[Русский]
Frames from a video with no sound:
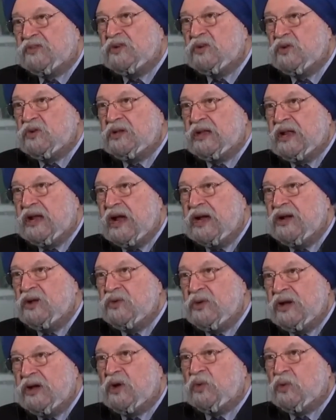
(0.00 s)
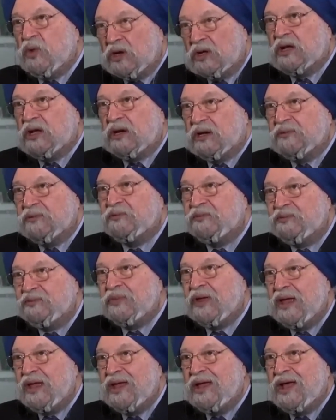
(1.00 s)
что Дели хочет снизить
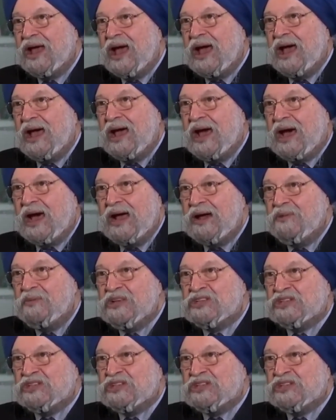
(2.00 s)
закупки российской нефти,